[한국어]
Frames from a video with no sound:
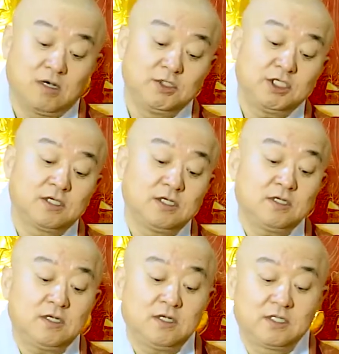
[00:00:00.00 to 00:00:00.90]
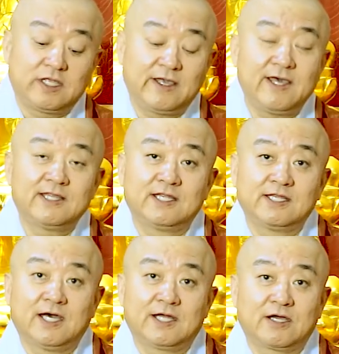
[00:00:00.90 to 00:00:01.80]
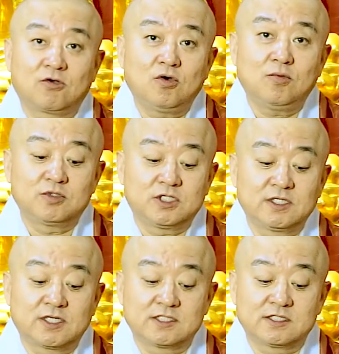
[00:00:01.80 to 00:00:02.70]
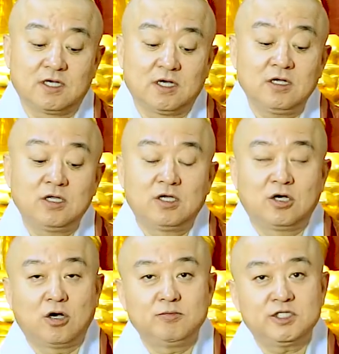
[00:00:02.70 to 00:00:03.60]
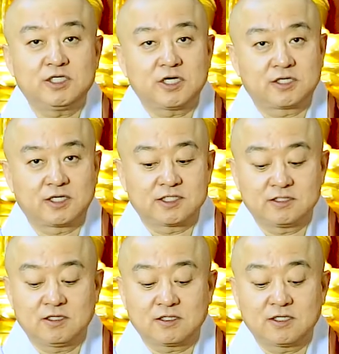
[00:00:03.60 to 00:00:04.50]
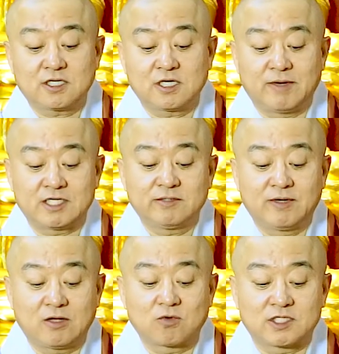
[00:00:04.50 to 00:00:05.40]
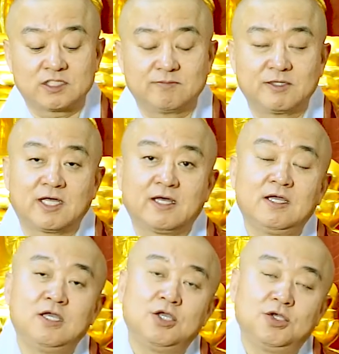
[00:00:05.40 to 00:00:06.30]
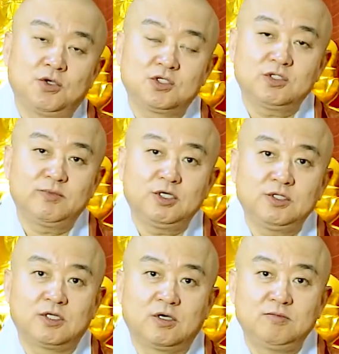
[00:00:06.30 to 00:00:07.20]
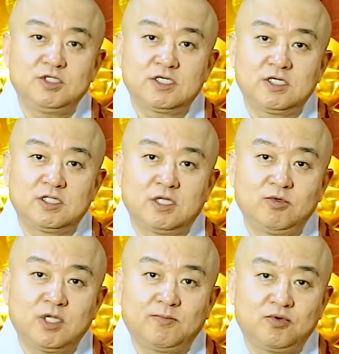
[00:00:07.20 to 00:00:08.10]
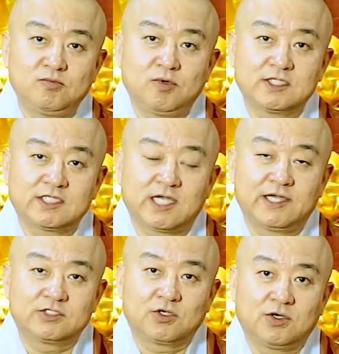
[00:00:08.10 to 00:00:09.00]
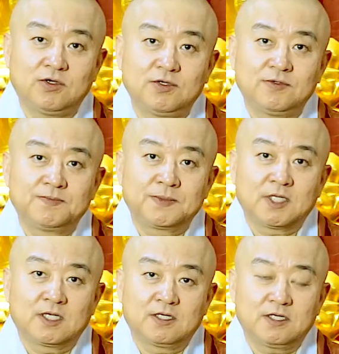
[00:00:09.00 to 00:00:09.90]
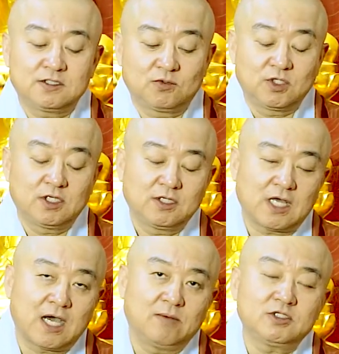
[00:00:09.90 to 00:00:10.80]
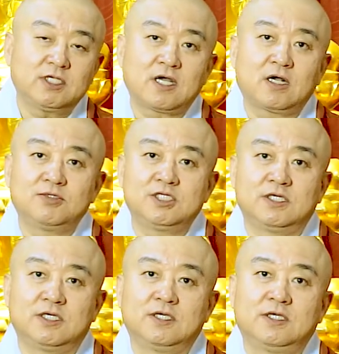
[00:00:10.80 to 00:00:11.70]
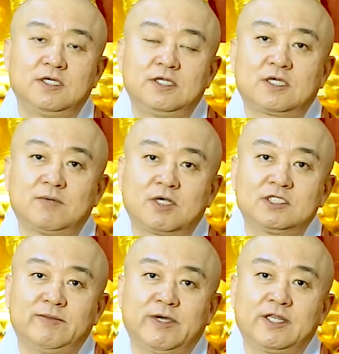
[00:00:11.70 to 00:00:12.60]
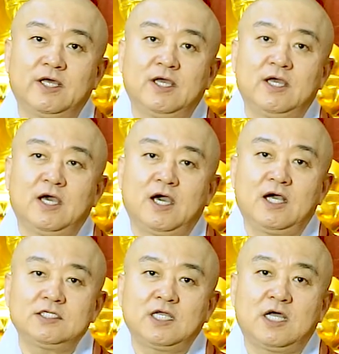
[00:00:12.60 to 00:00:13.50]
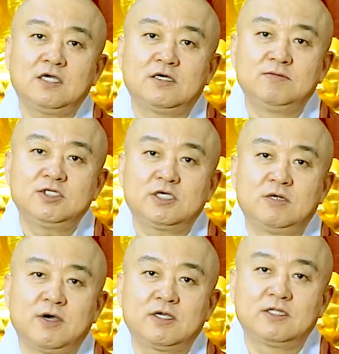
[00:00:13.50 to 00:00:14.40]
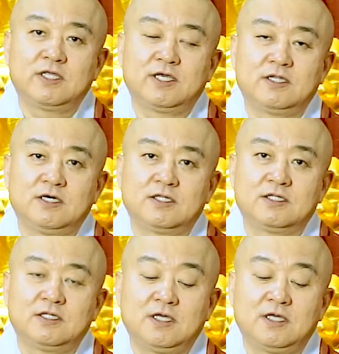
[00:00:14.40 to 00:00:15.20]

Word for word: 음식을 대해야 된다라고 부처님께서 음식의 경에서 그렇게 말씀을 하고 계십니다. 요즘은 음식이 너무나 풍부한 사회죠. 그래서 우리는 아무 생각 없이 이렇게 먹지만 항상 음식을 먹을 때에는